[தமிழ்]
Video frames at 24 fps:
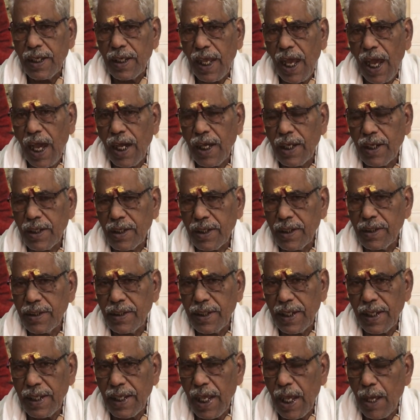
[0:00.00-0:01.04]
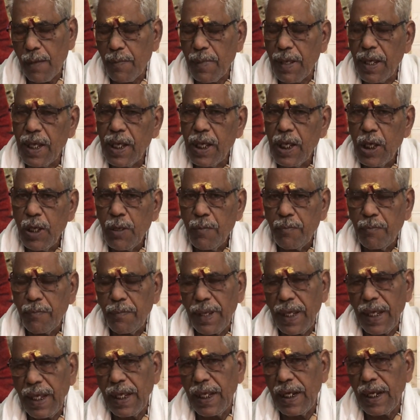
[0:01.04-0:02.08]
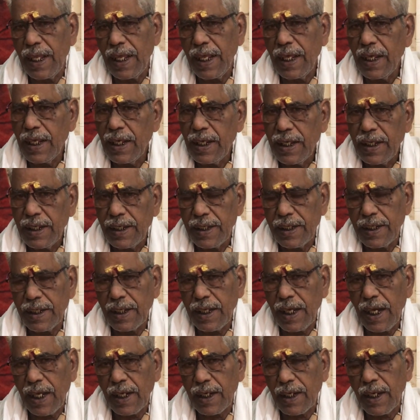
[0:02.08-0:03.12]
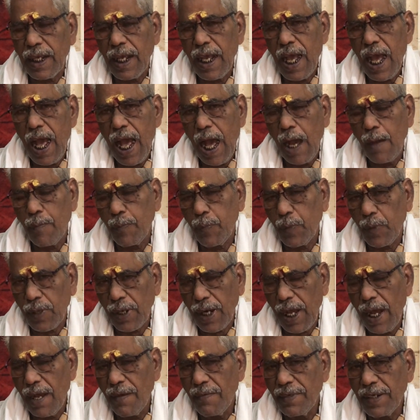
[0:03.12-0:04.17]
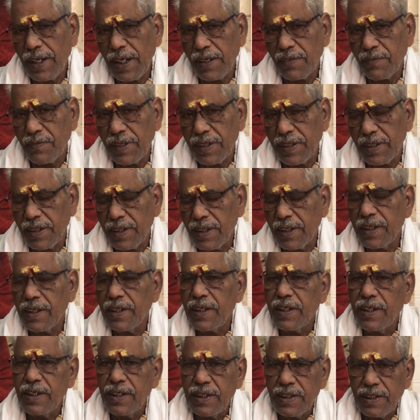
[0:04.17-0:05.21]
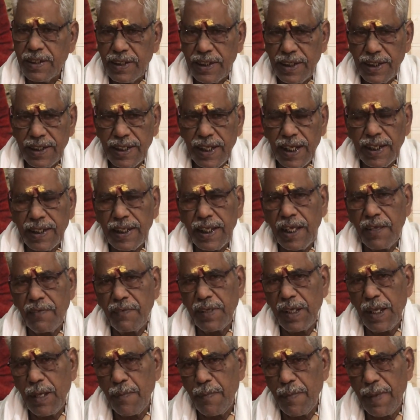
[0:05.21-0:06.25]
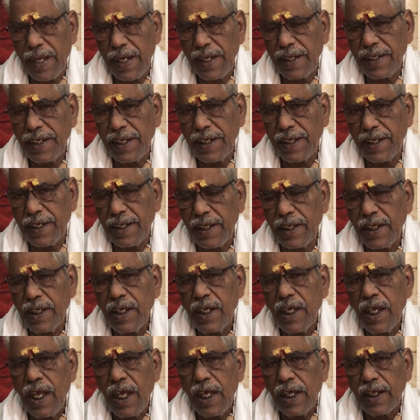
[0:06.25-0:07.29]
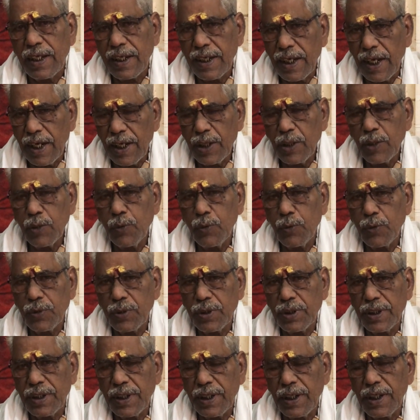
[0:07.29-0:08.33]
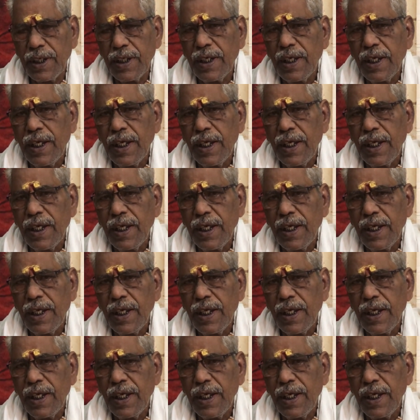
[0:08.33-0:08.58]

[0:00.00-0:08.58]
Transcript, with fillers: யாருக்கும் தெரியாமல் மேலே இருக்கார் அப்போது ராவணன் வந்து சீதாதேவியை மிரட்டிட்டு கெடு கொடுத்துட்டு